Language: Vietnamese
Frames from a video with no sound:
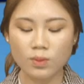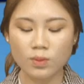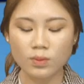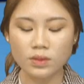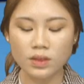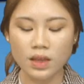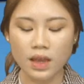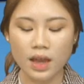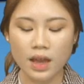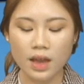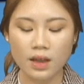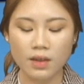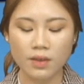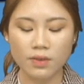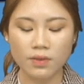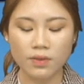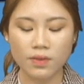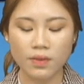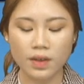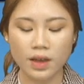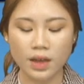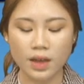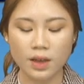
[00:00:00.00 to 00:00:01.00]
là một cái
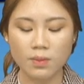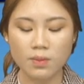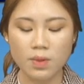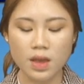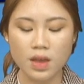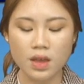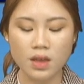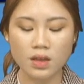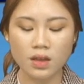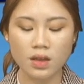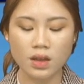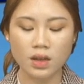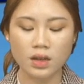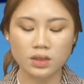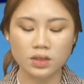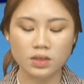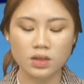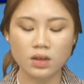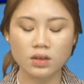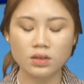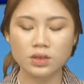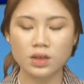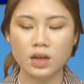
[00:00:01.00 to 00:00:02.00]
gì rất là đáng sống
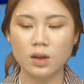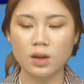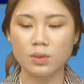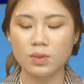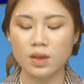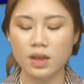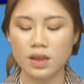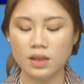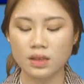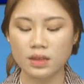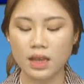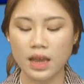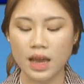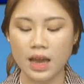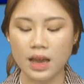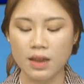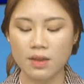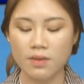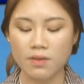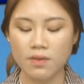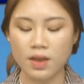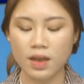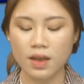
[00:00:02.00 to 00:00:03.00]
còn không thì
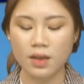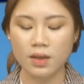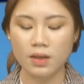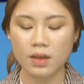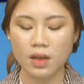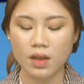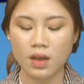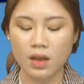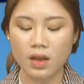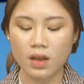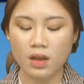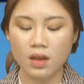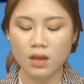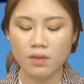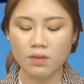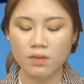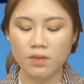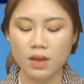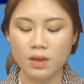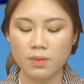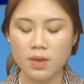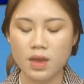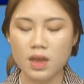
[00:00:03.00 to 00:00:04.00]
mình sẽ hôn phí cả
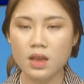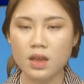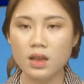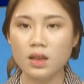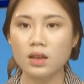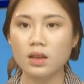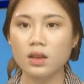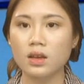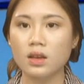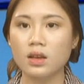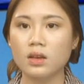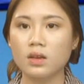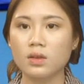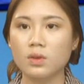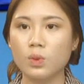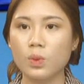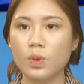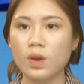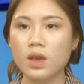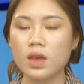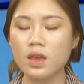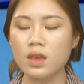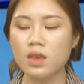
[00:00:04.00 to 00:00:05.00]
cái cuộc đời này một cách
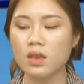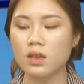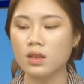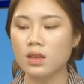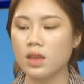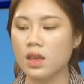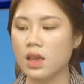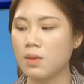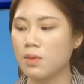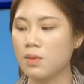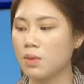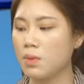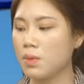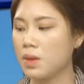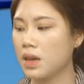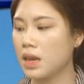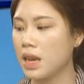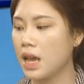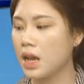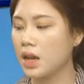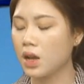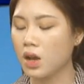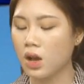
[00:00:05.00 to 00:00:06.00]
rất là rất
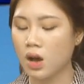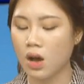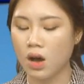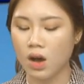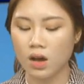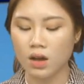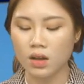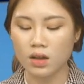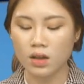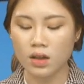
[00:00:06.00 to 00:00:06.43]
là ôn uổng